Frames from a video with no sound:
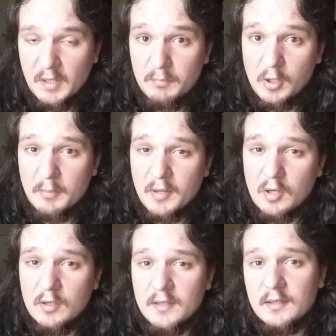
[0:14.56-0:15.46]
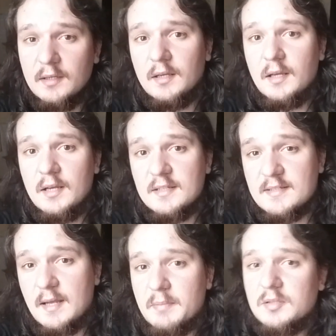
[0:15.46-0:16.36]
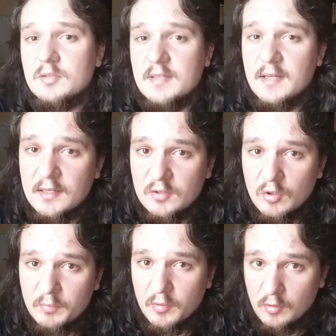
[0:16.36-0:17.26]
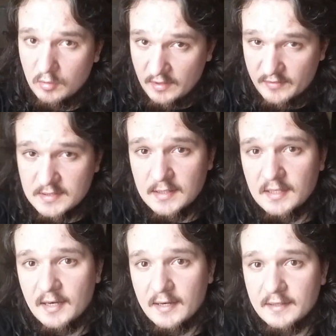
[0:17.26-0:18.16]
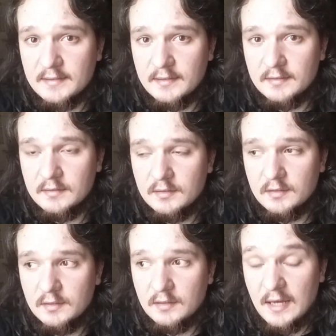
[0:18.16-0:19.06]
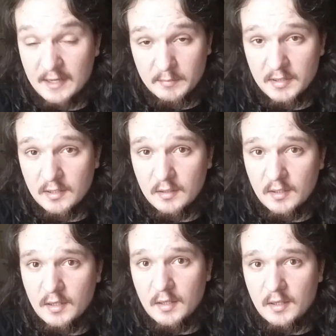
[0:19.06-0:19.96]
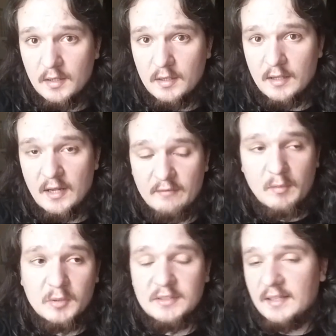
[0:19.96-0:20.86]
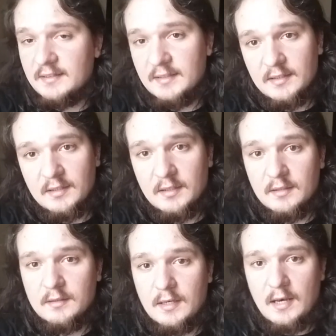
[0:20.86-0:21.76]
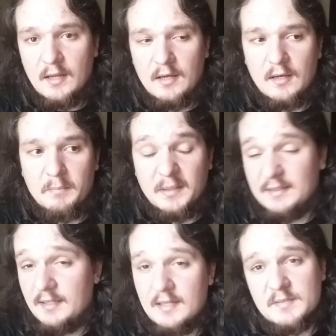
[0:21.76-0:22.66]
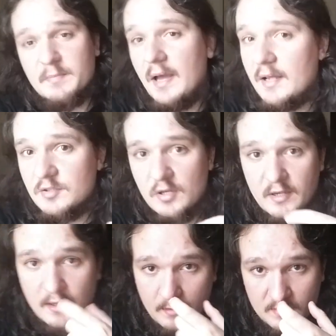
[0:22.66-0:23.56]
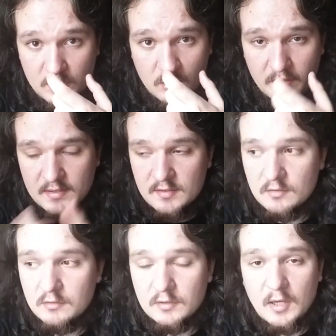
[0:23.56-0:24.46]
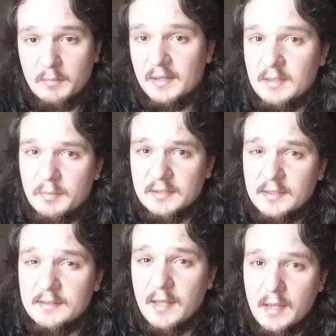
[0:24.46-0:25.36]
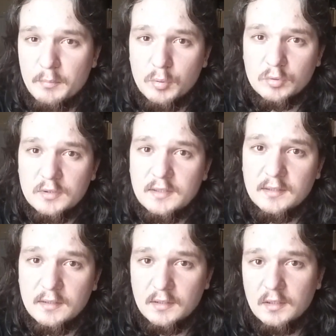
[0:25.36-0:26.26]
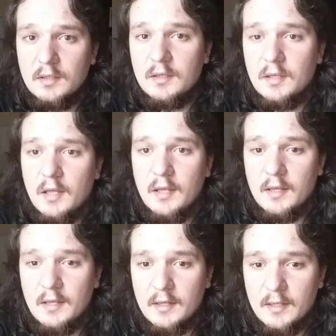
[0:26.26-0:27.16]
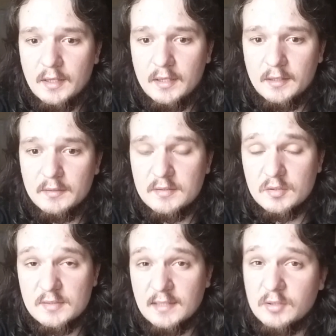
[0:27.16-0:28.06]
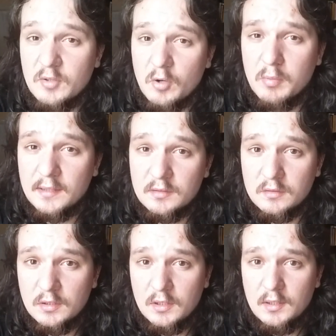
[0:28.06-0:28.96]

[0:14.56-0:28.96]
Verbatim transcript: in poche parole, sabato sera dopo la festa della rete uh, a Rimini eravamo andati nella parte della spiaggia e mi sono messo da una parte a prendere degli appunti e sono stato derubato